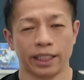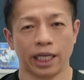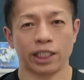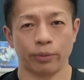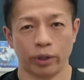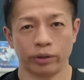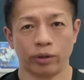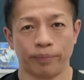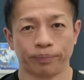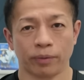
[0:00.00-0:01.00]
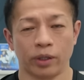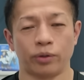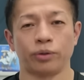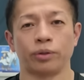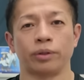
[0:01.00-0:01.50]
掲載してもらうと
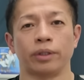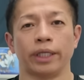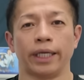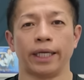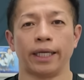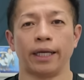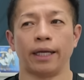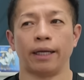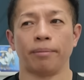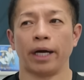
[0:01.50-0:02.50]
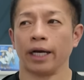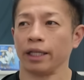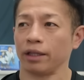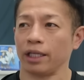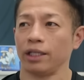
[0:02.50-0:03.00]
いう、えー、まあ
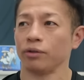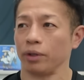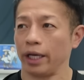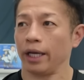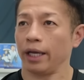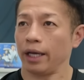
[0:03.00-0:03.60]
簡単に言うとね